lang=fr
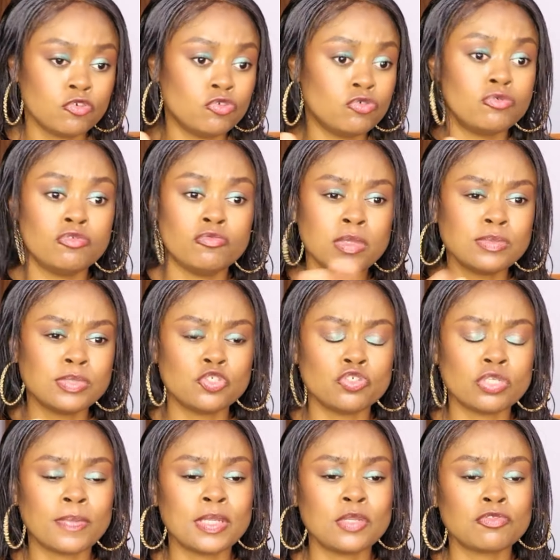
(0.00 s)
même si tu
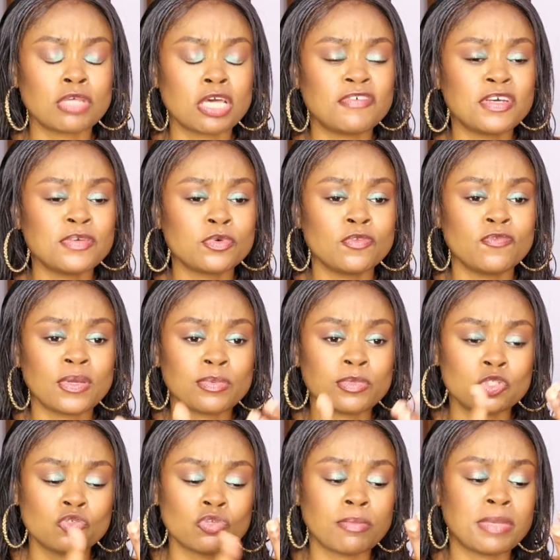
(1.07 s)
n'as pas de travail, pour une femme que
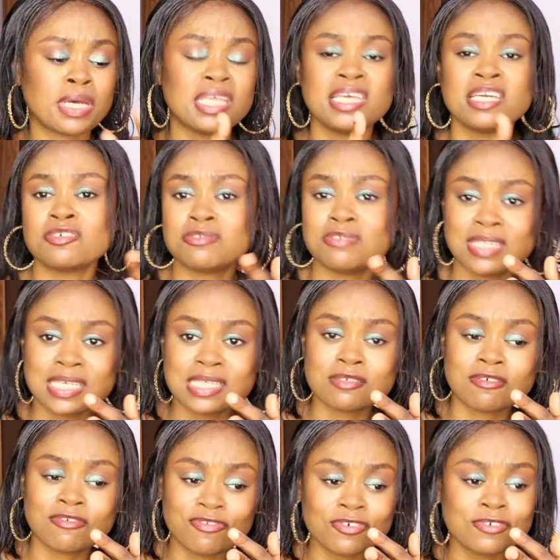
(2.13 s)
tu sois mariée, que tu aies des
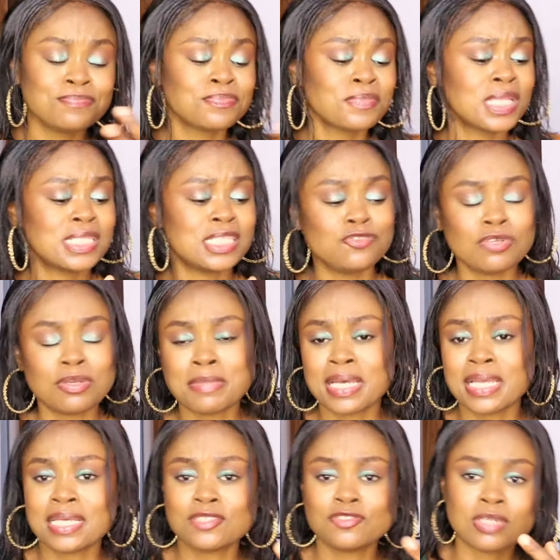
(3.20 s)
enfants, si tu es
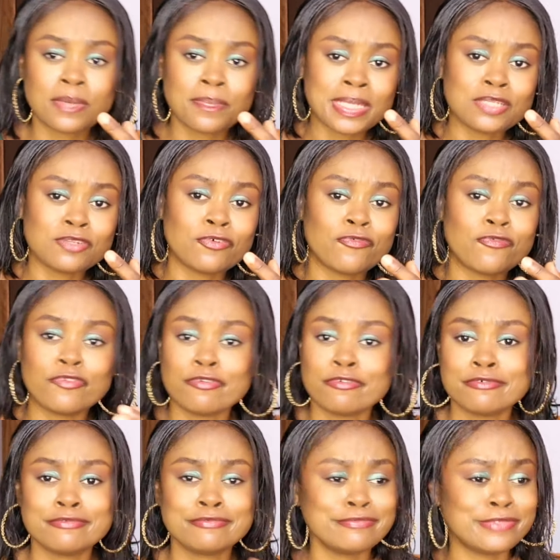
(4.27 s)
mariée, que tu n'as pas d'enfants,
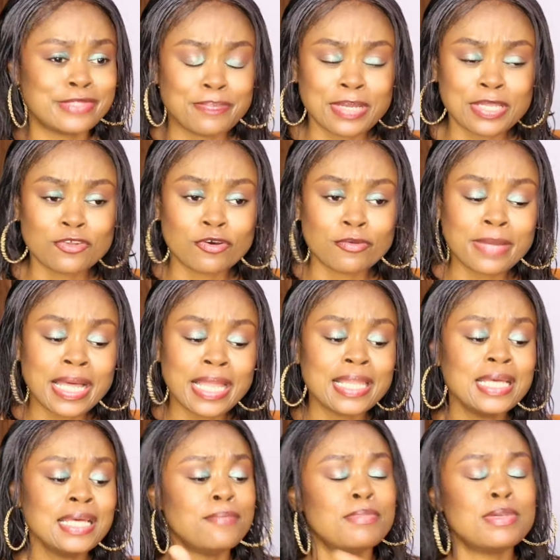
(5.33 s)
c'est pas normal.
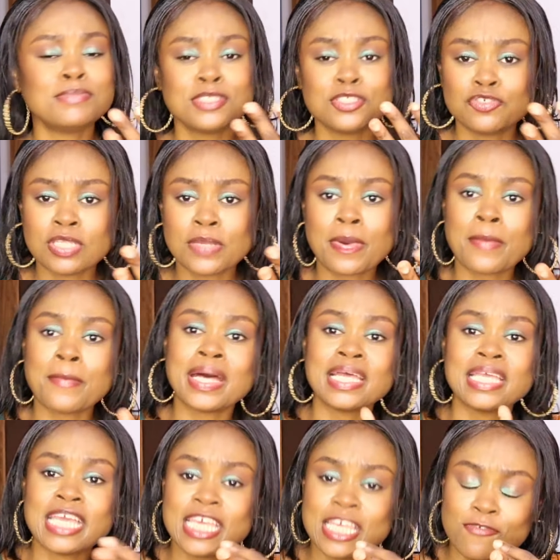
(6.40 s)
Même si tu n'es pas
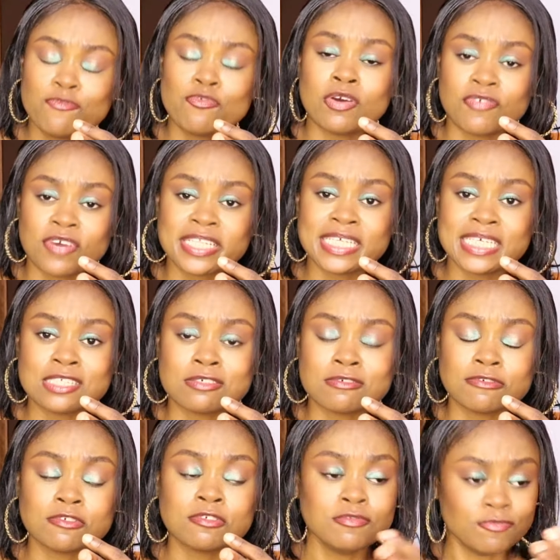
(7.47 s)
marié, il faut avoir des
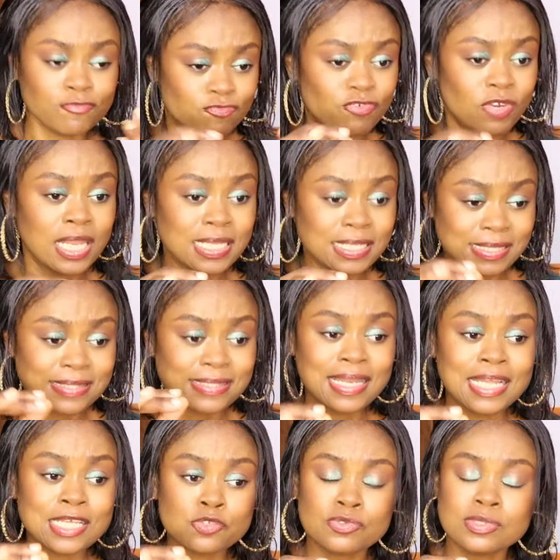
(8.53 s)
enfants. Voilà, c'est ça
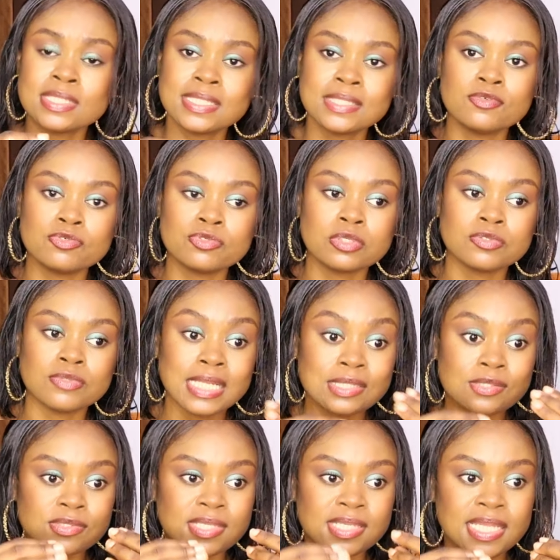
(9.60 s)
la société d'aujourd'hui. La
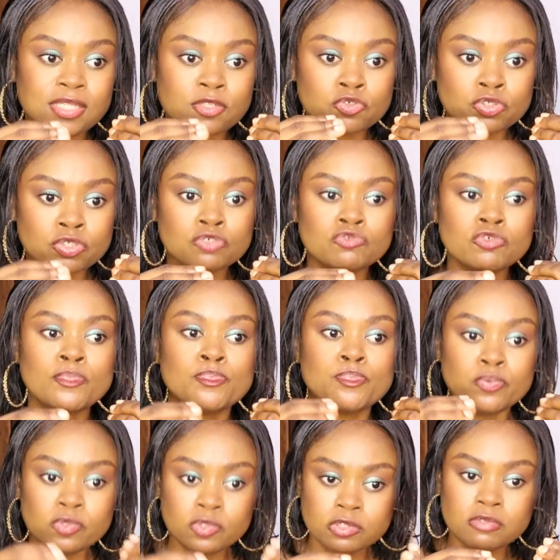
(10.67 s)
société d'aujourd'hui
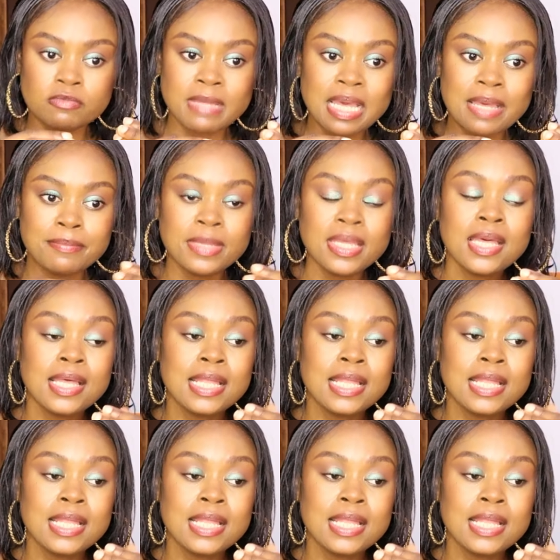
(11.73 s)
pousse même